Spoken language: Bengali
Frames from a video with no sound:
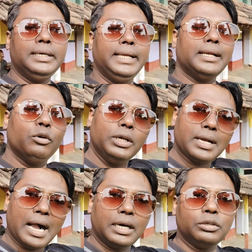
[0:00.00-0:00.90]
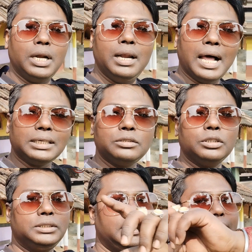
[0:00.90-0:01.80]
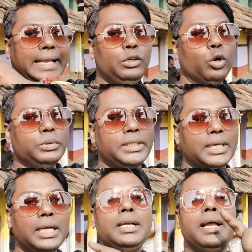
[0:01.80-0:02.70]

ঠিক ওই কাঁকড়াঝোড়ের লাস্ট হচ্ছে এই হোমস্টেটা